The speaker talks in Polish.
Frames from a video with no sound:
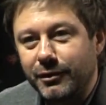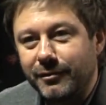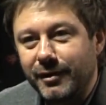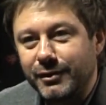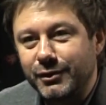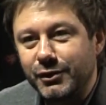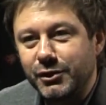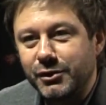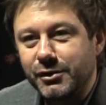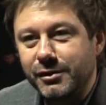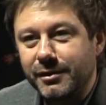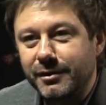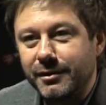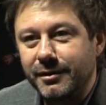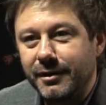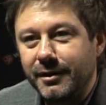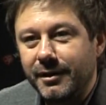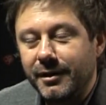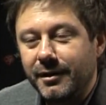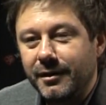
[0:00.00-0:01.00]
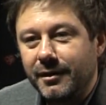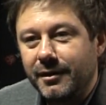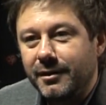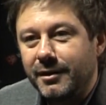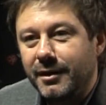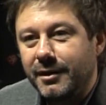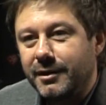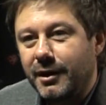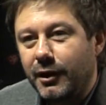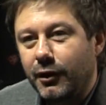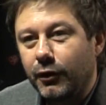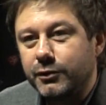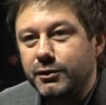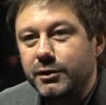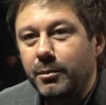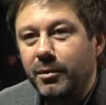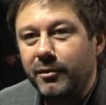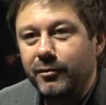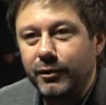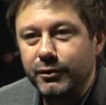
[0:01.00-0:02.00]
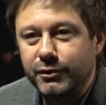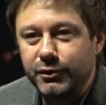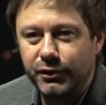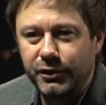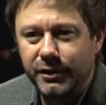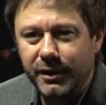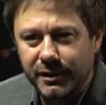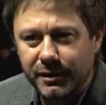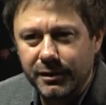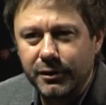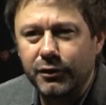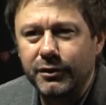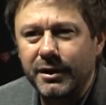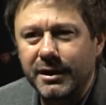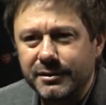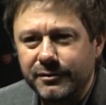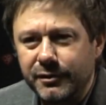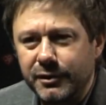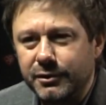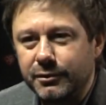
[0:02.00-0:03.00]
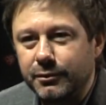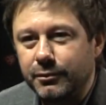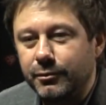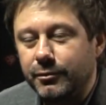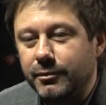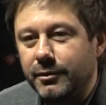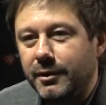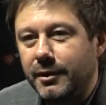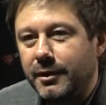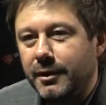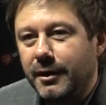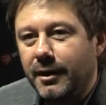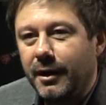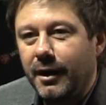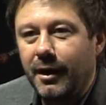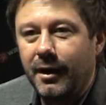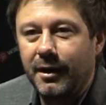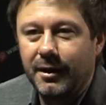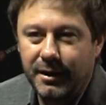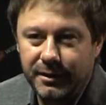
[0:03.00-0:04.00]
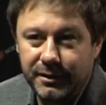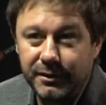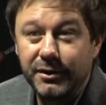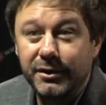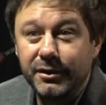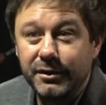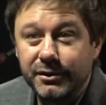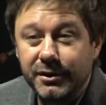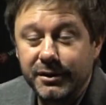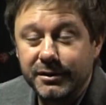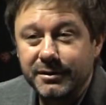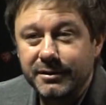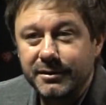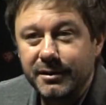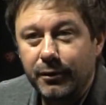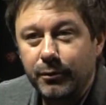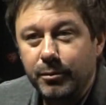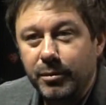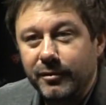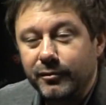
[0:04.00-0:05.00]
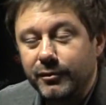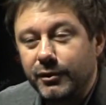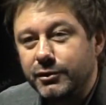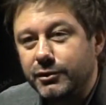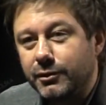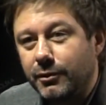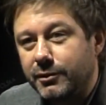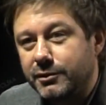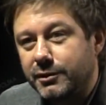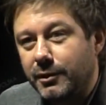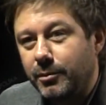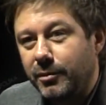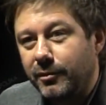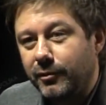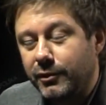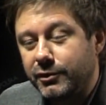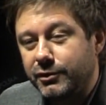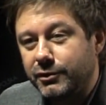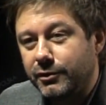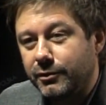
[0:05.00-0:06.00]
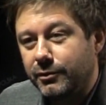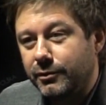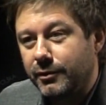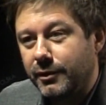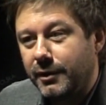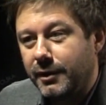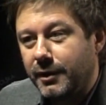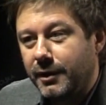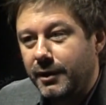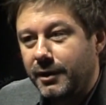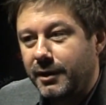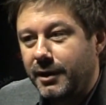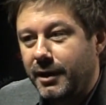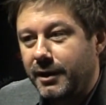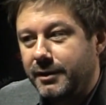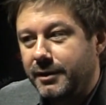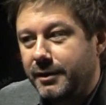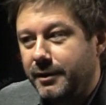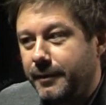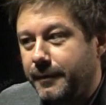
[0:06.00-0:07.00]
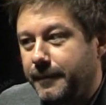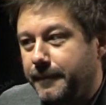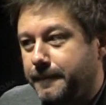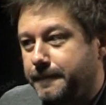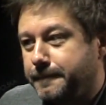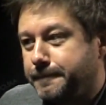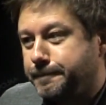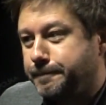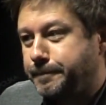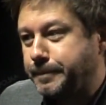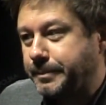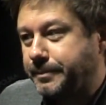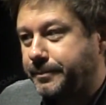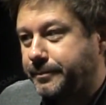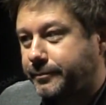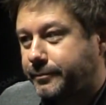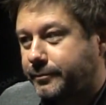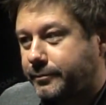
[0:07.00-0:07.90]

towarzyszy jednak osobowości, nie tylko nazwisku, a Henry Hirsch jest z całą pewnością osobowością. Kiedy mm,